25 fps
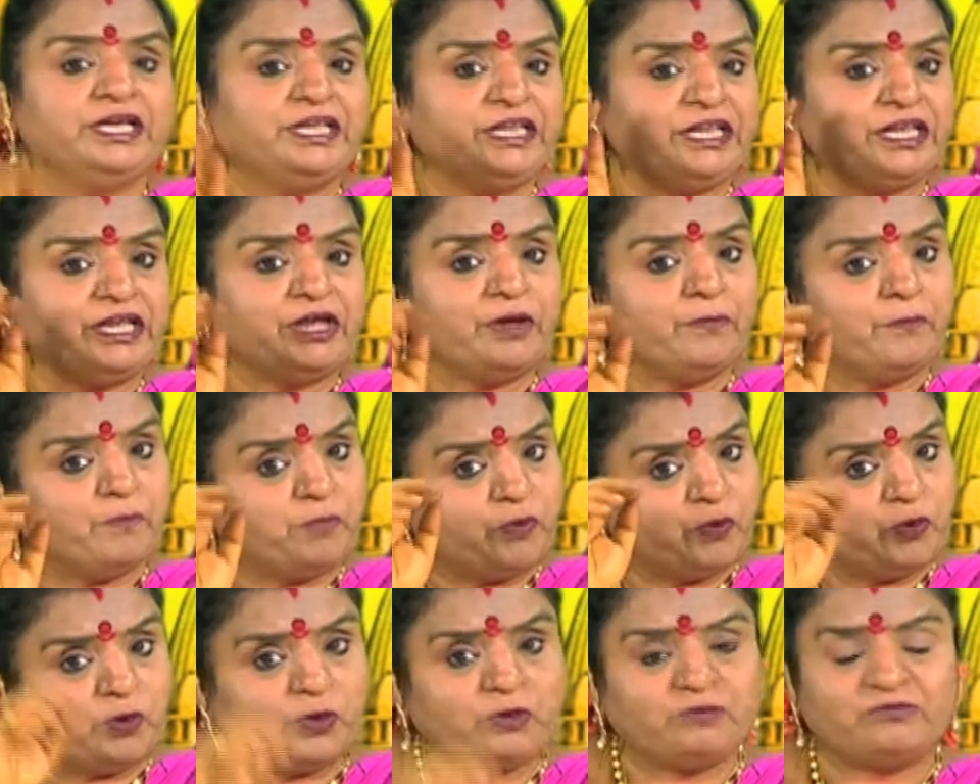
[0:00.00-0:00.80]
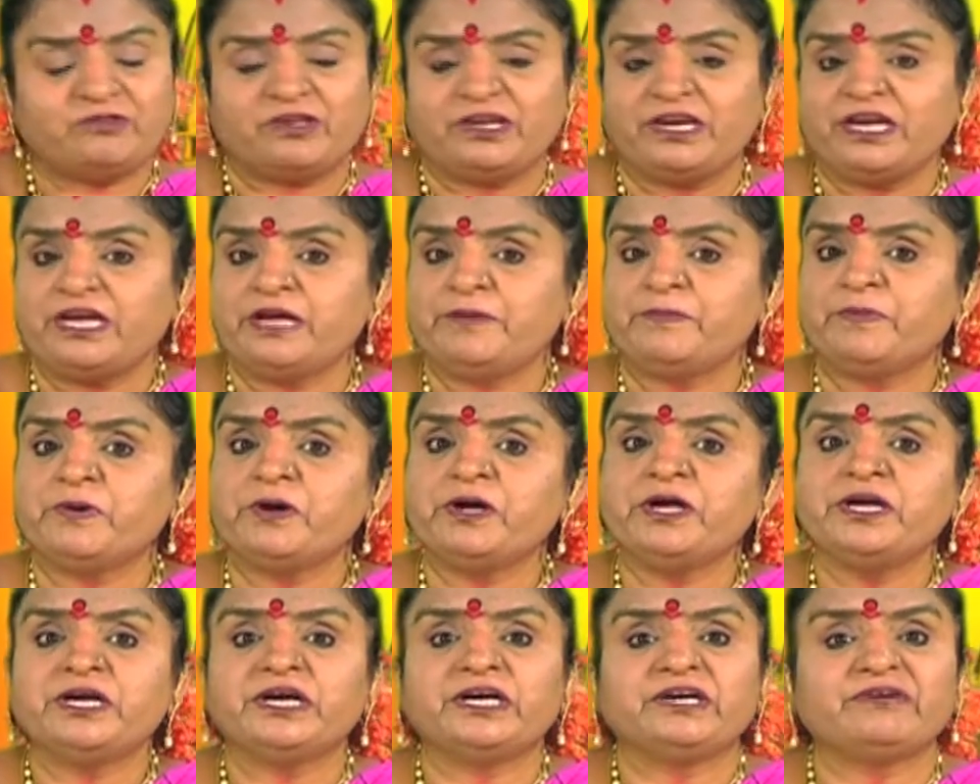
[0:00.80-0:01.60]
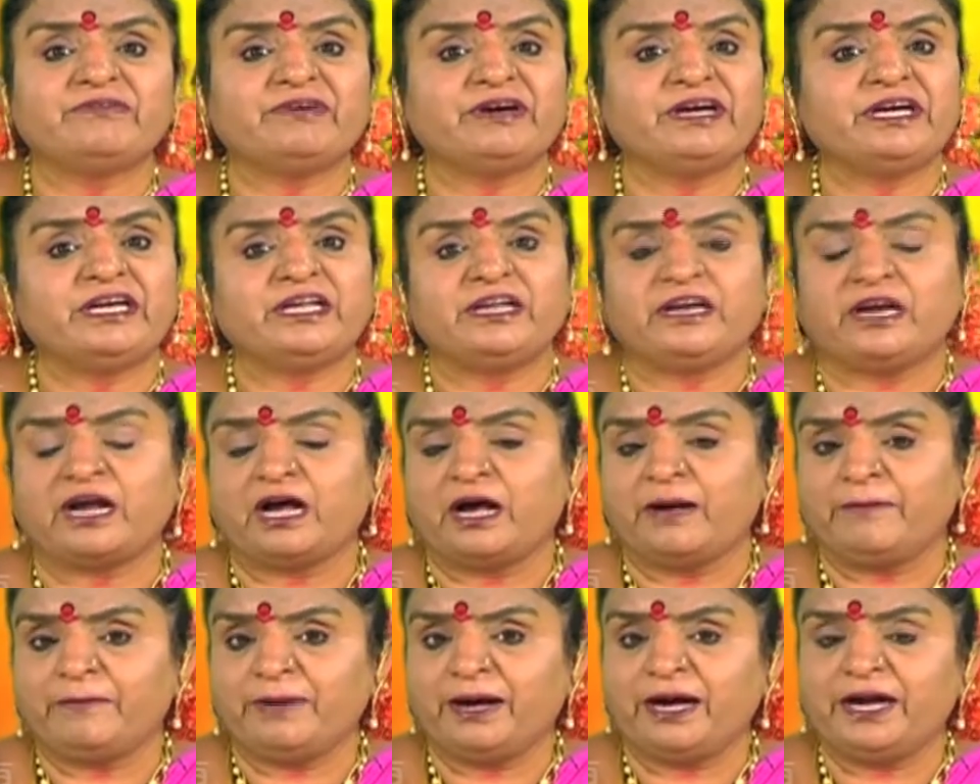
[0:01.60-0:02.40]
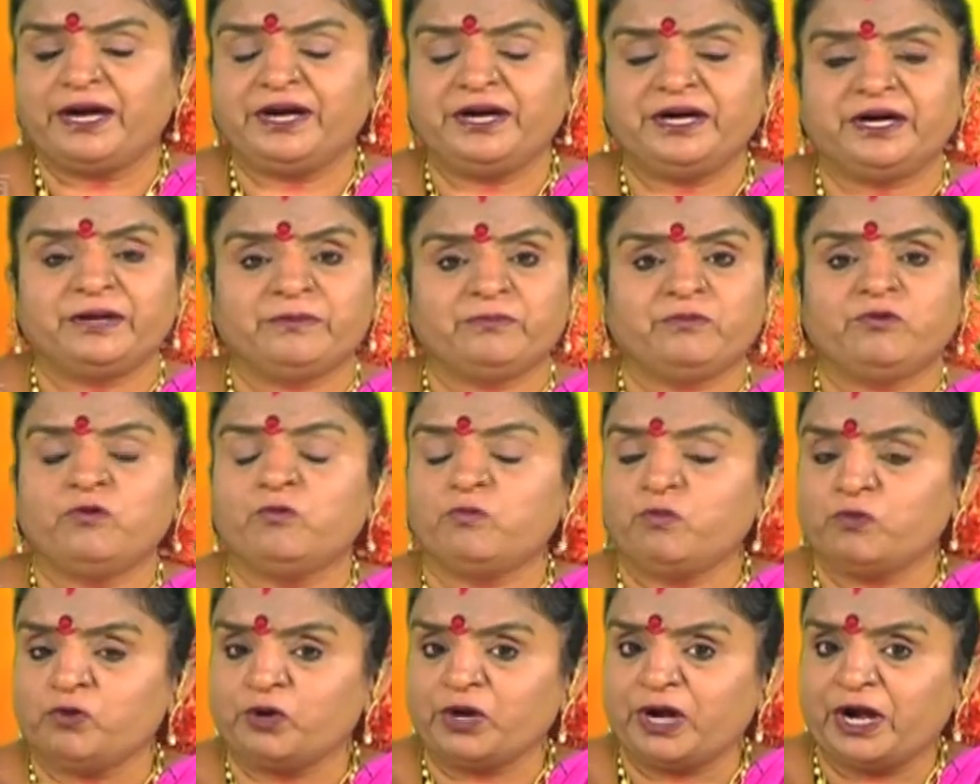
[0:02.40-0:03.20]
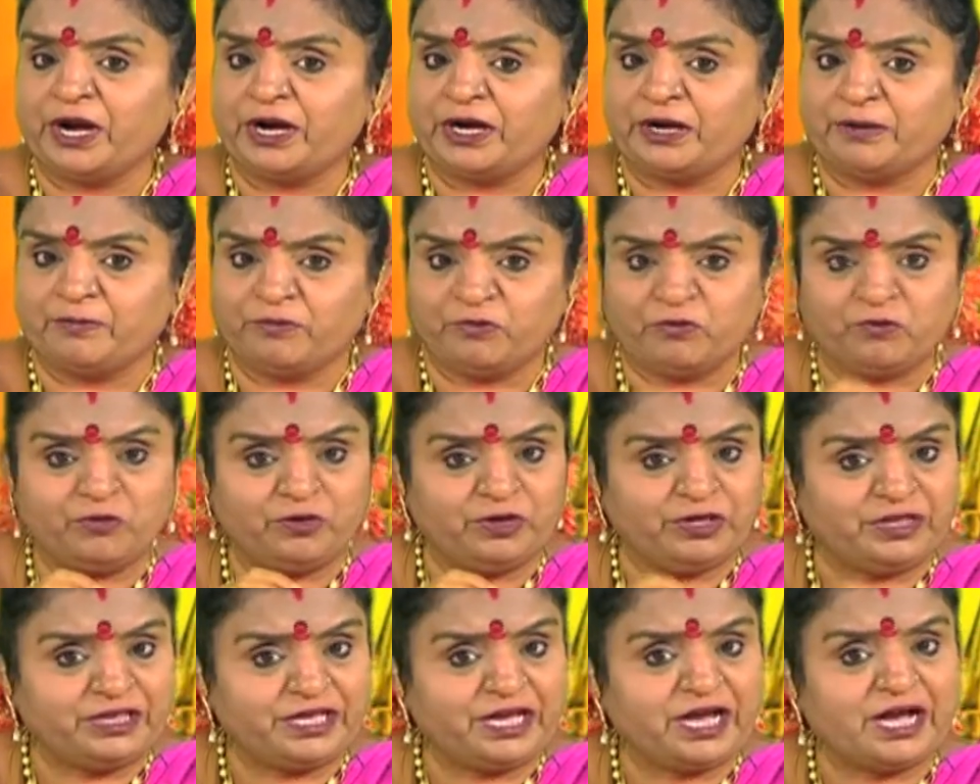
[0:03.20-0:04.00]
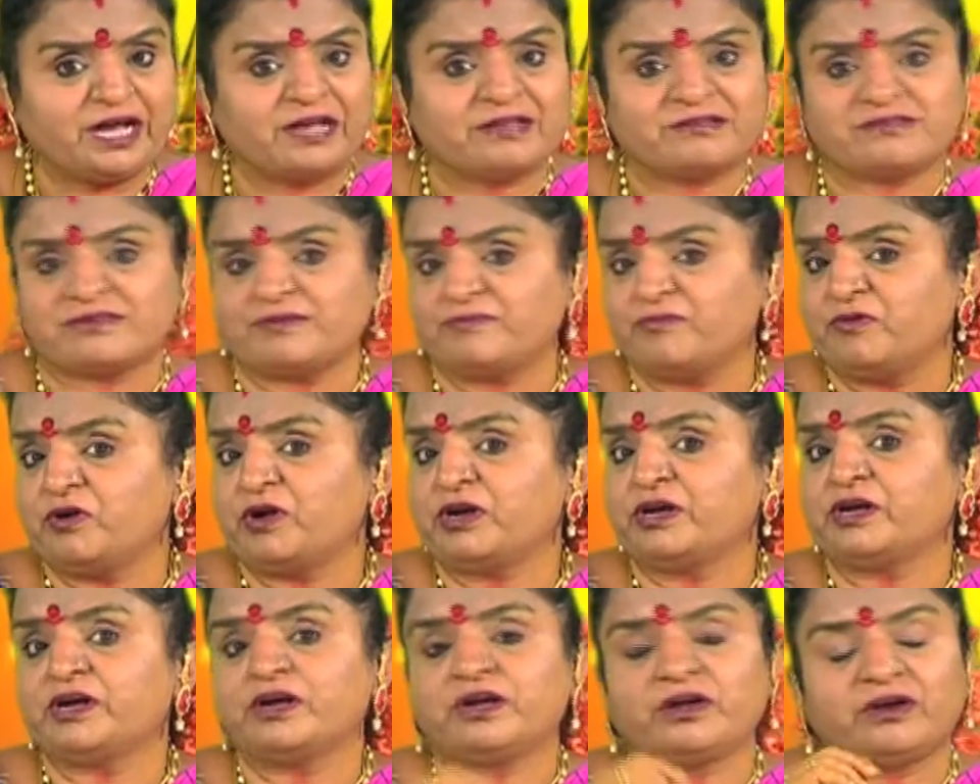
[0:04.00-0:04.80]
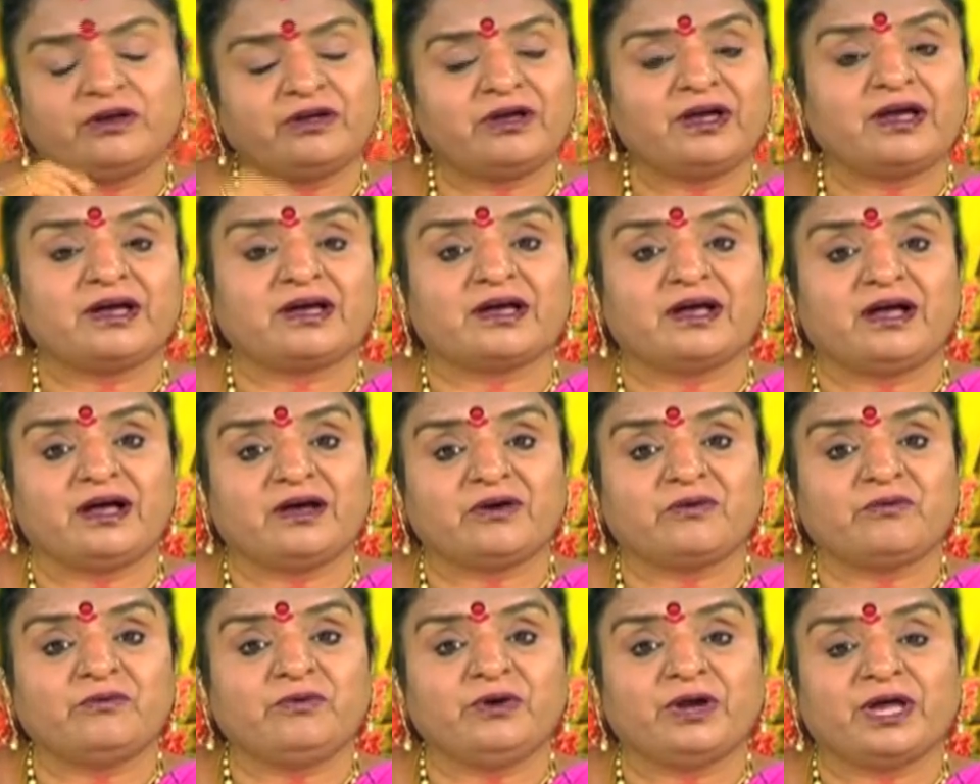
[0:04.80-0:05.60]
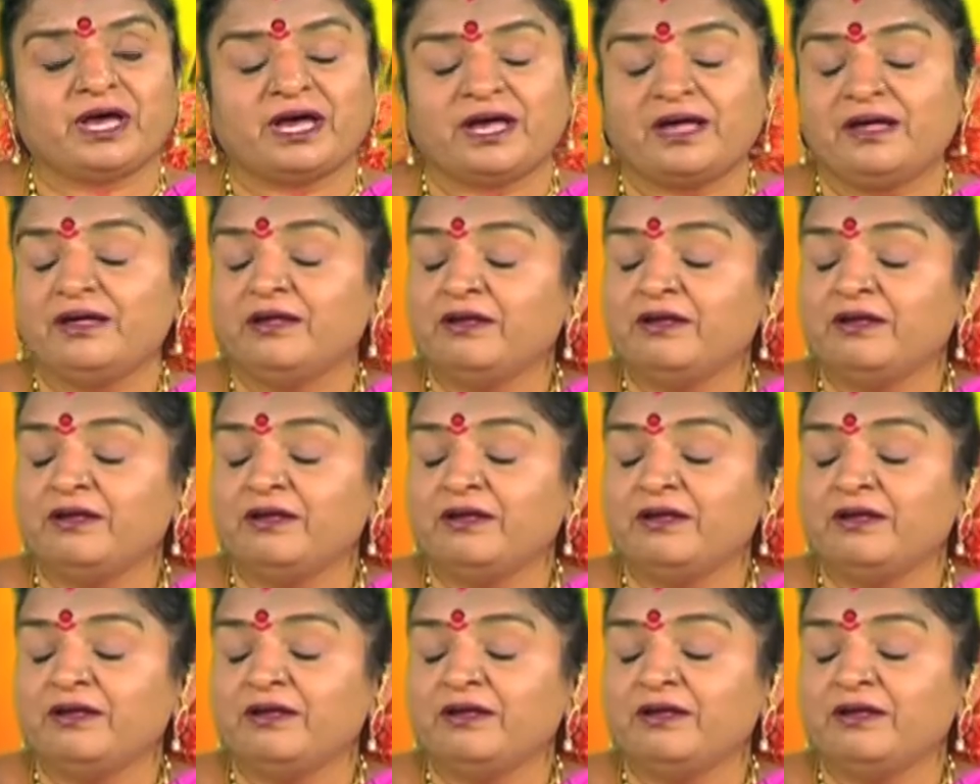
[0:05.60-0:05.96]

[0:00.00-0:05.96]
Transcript: ఇది ఎప్పుడో జరిగిపోయినటువంటి రామాయణము పురాణము ఇతిహాసము అన్నట్టుగా కాకుండా